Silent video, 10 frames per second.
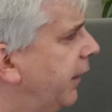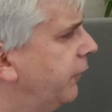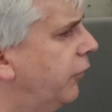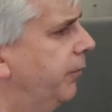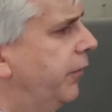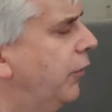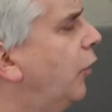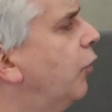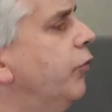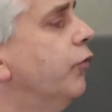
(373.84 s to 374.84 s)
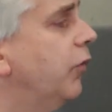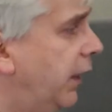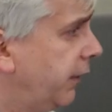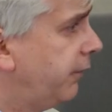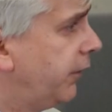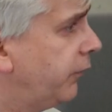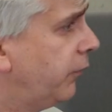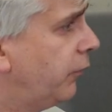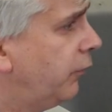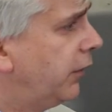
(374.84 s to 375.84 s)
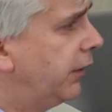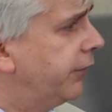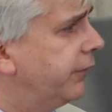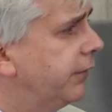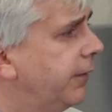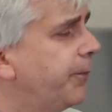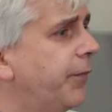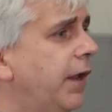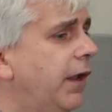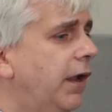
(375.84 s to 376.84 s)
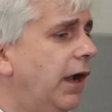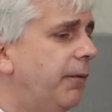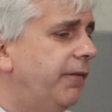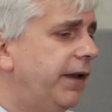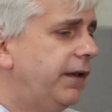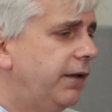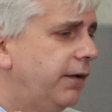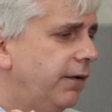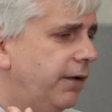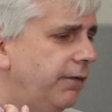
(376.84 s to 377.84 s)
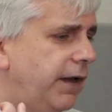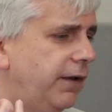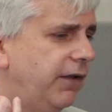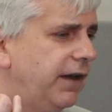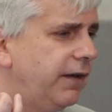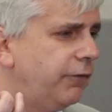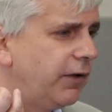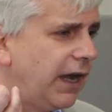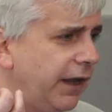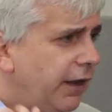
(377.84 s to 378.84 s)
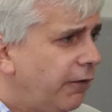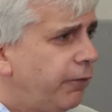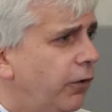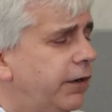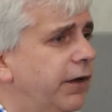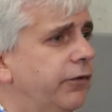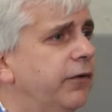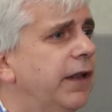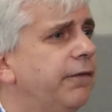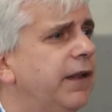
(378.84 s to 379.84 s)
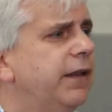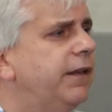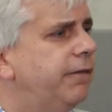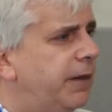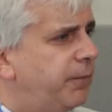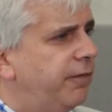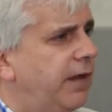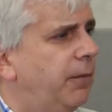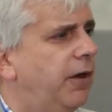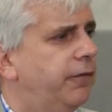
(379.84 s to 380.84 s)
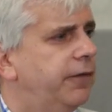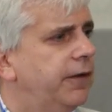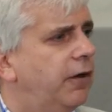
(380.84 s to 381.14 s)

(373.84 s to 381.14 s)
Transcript: ankommt. Und so lange wirst du in Ruhe gelassen. Aber wenn, äh, wenn, wenn du gerade Erfolg hast und dann werden die Wettbewerber auf dich